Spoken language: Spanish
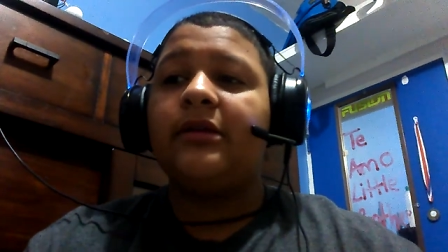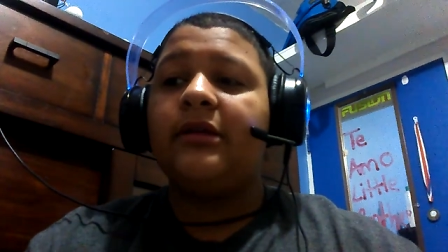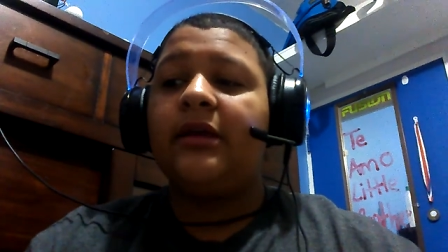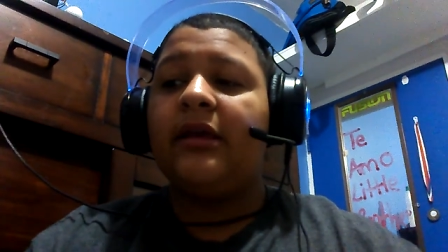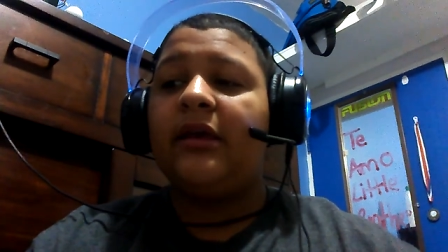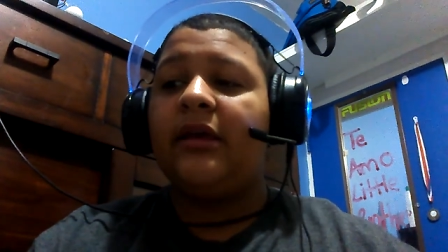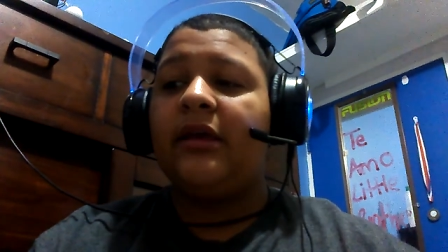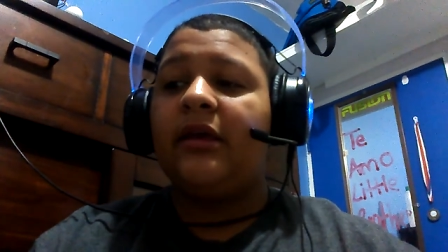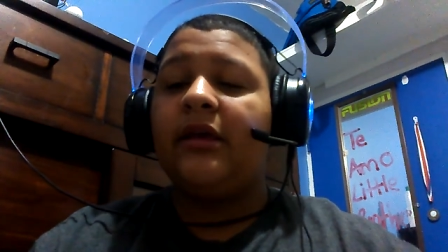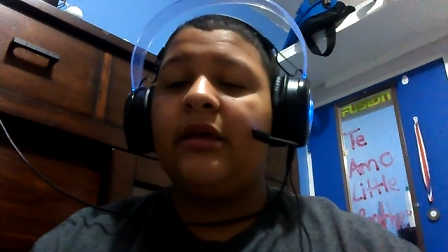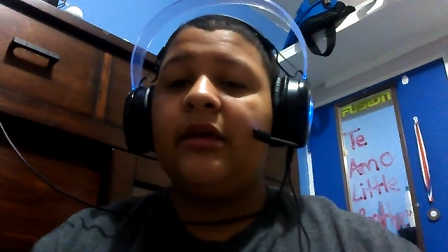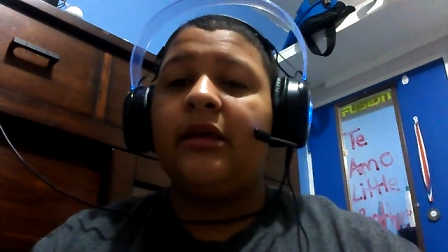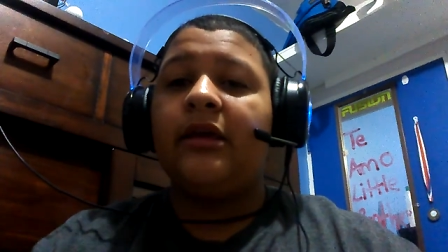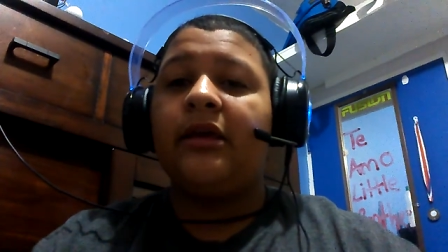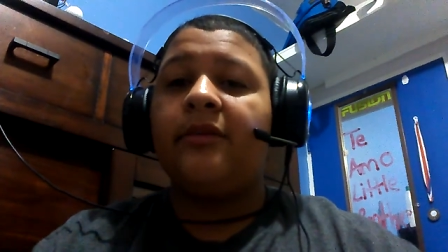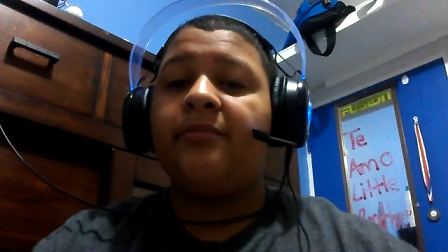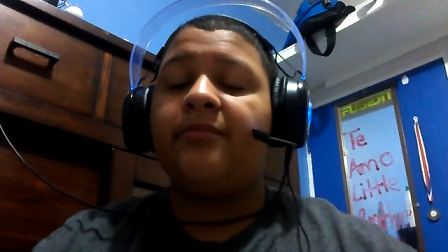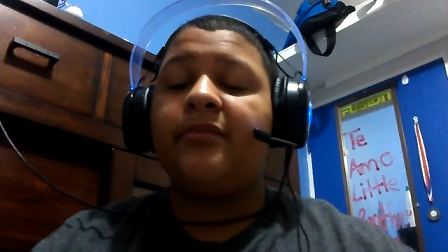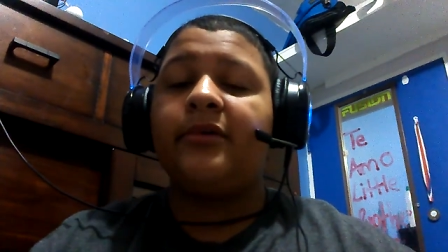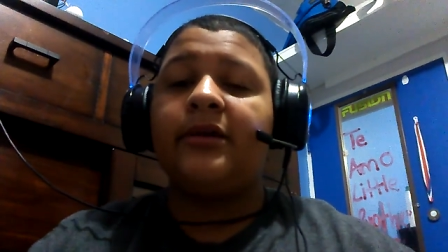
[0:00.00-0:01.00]

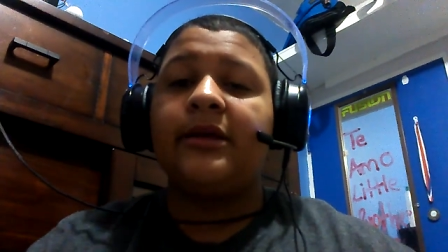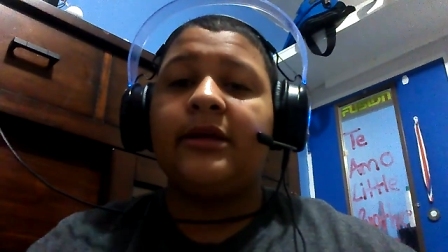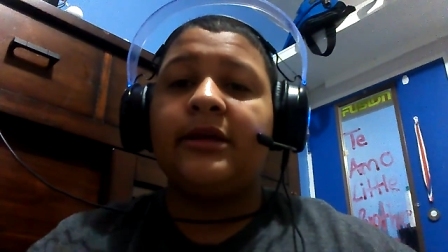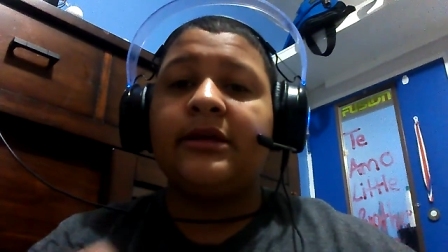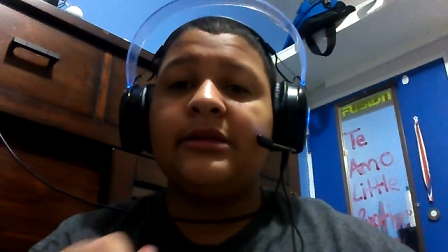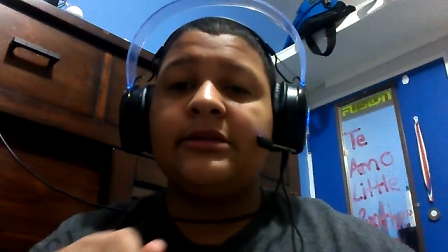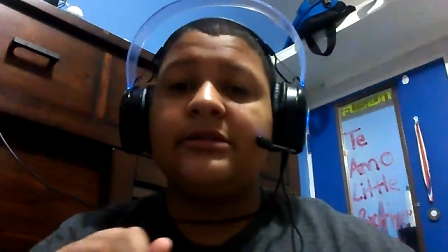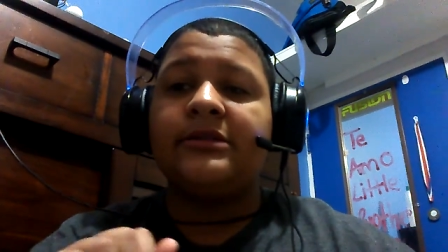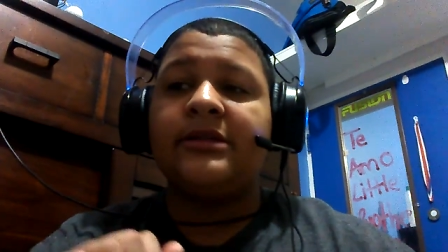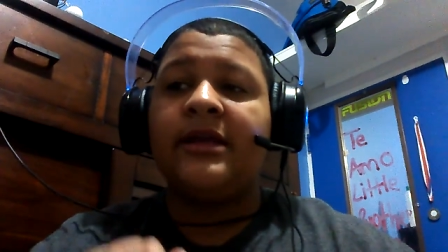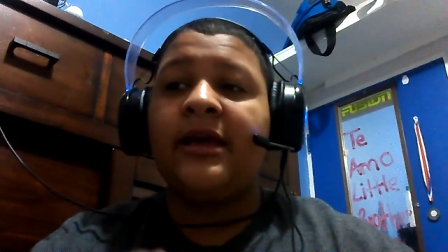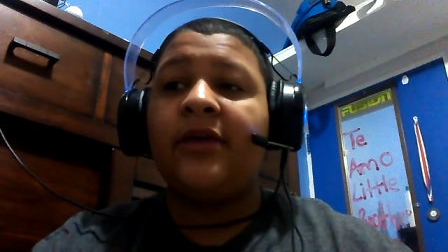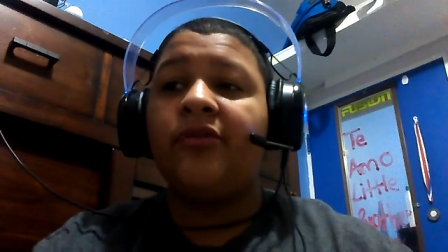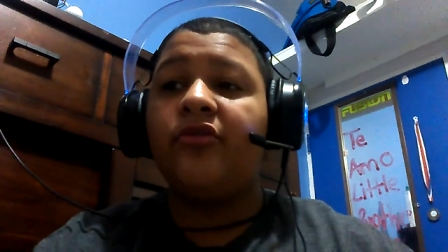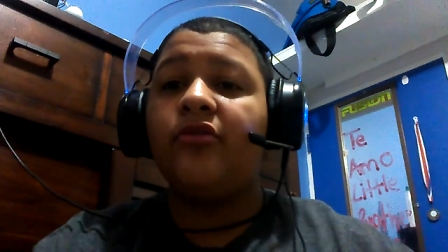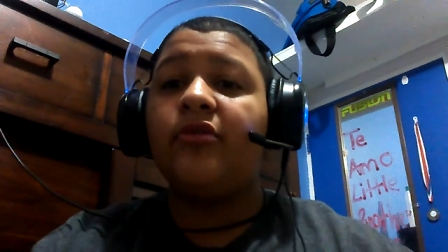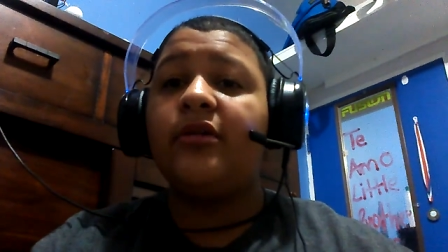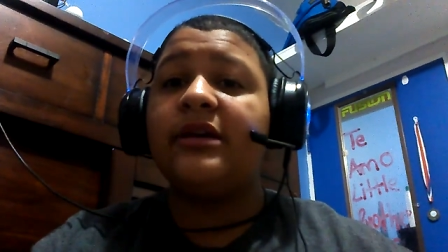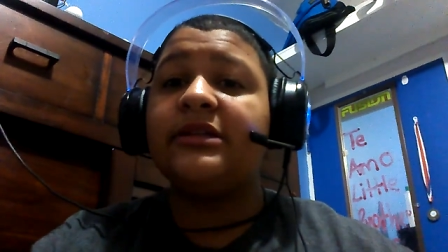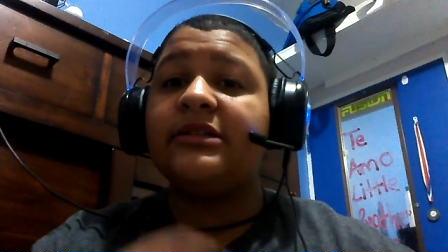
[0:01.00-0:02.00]
que pues de
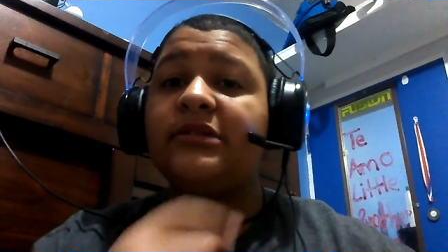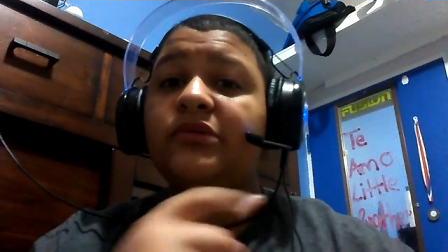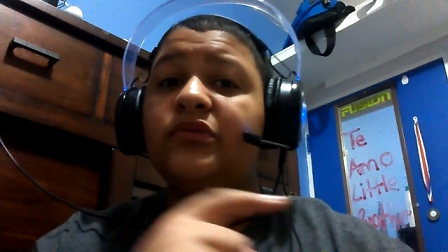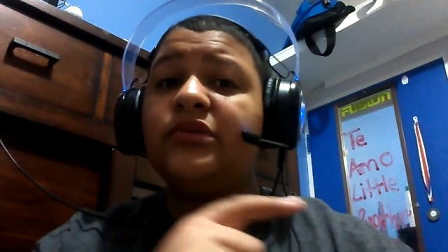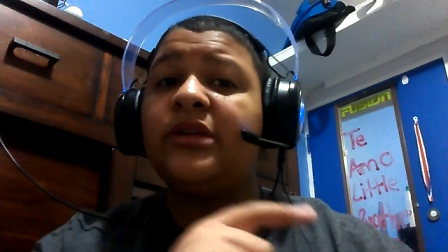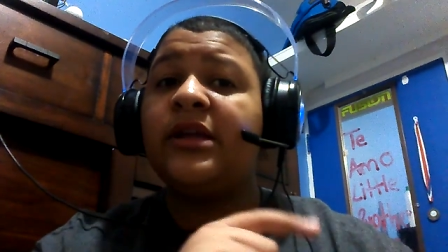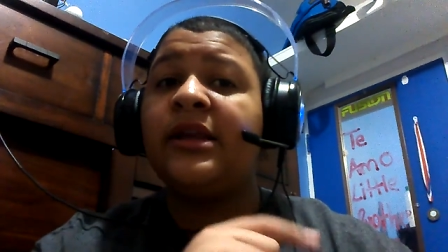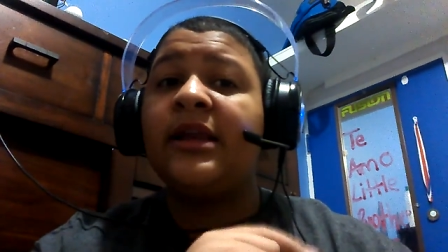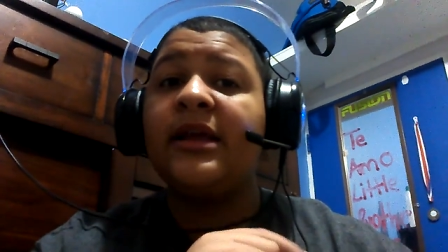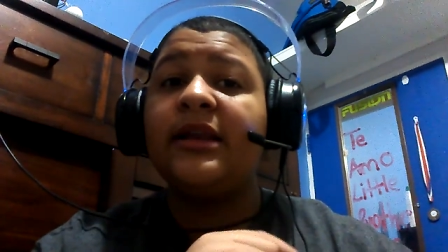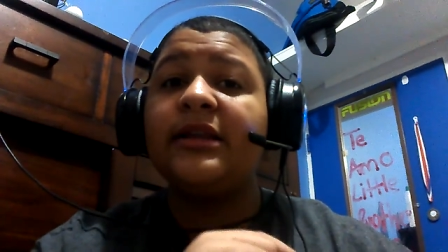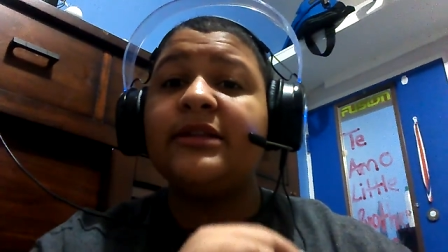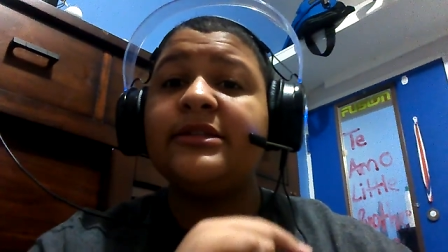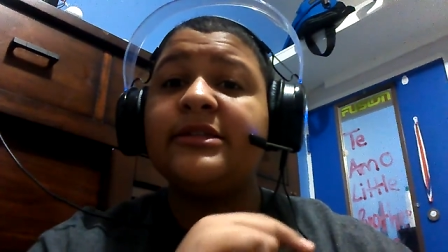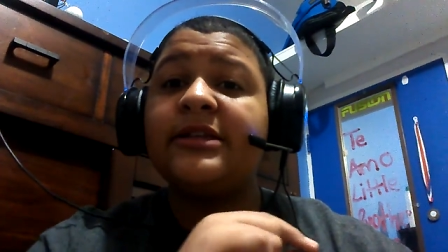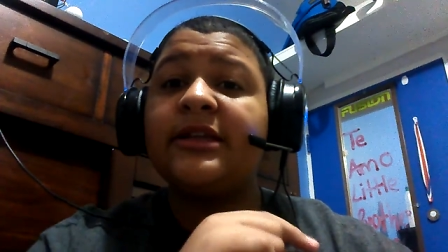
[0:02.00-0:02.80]
hecho este auxiliar ni